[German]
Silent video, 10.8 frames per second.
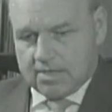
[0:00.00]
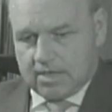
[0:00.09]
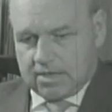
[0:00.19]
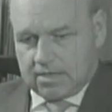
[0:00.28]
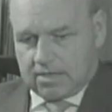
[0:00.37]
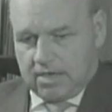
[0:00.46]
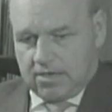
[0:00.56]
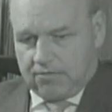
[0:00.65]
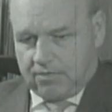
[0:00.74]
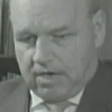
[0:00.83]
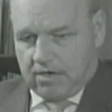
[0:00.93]
dass
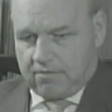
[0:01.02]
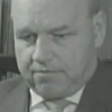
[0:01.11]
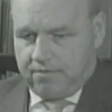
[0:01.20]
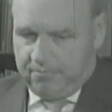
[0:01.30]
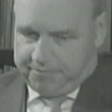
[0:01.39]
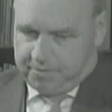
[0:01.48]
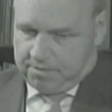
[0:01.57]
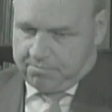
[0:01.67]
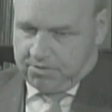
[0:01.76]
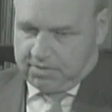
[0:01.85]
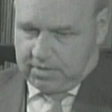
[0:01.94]
etwa 50
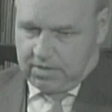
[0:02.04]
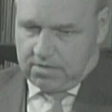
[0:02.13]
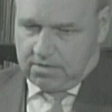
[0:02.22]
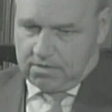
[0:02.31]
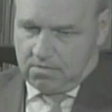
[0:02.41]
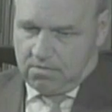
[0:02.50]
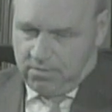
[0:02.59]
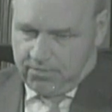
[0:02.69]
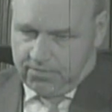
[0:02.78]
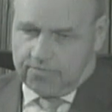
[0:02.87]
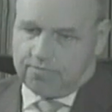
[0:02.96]
Prozent,
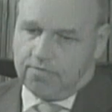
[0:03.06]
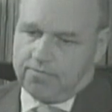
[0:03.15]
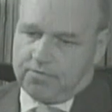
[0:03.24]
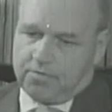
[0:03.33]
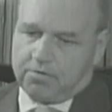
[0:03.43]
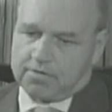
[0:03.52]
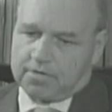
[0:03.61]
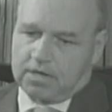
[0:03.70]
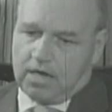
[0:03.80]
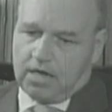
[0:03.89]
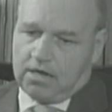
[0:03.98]
höchstens 50
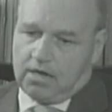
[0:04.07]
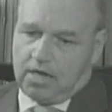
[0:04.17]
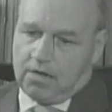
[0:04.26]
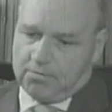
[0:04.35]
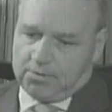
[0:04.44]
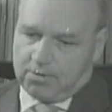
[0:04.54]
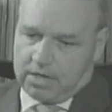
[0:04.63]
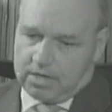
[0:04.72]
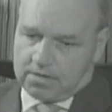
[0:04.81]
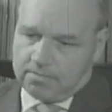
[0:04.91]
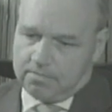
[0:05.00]
Prozent aller
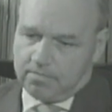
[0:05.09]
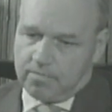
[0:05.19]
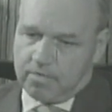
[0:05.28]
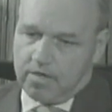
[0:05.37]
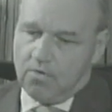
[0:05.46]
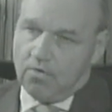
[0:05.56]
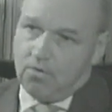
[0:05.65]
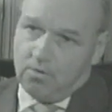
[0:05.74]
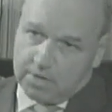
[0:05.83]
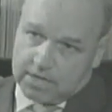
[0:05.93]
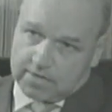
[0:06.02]
Abiturienten
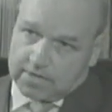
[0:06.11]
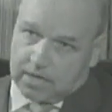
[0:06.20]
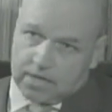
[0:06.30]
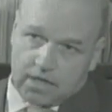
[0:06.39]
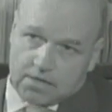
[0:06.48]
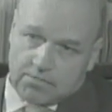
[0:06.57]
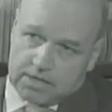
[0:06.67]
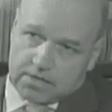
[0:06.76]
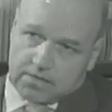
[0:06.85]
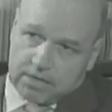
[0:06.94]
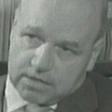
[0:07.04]
über die Zeit nach dem
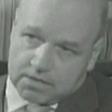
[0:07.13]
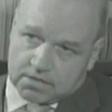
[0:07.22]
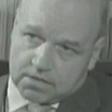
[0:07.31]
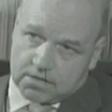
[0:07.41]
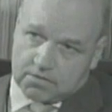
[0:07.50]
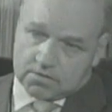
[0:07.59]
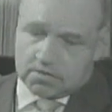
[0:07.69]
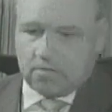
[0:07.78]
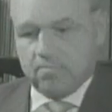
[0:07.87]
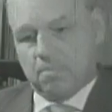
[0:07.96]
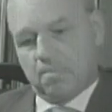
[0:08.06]
Ersten Weltkrieg
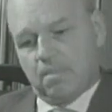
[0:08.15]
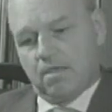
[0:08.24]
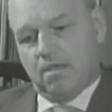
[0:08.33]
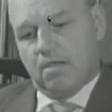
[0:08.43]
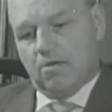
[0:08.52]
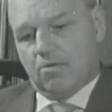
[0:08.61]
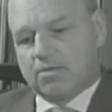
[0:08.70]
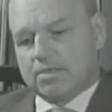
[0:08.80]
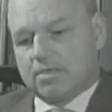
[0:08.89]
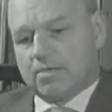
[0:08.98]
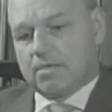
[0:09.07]
hinauskommen und
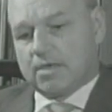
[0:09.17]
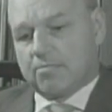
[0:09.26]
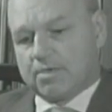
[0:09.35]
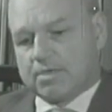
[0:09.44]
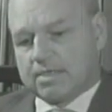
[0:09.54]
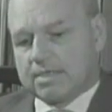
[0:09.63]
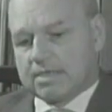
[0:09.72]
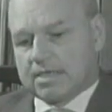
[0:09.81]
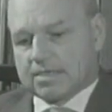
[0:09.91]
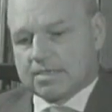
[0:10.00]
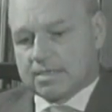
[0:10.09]
die, der
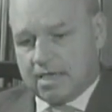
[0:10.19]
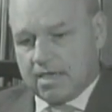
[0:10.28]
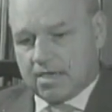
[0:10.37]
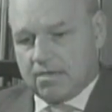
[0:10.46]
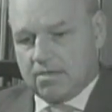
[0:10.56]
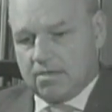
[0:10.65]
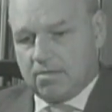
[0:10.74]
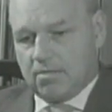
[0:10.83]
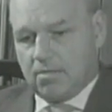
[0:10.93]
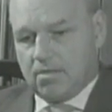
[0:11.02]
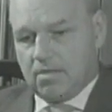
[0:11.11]
Prozentsatz derer,
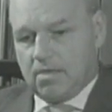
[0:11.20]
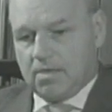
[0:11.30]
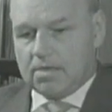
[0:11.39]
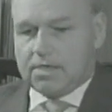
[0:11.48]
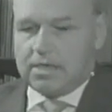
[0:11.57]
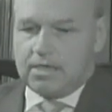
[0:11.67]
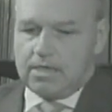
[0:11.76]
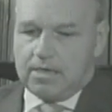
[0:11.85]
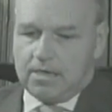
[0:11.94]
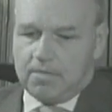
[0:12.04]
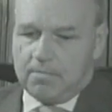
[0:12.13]
die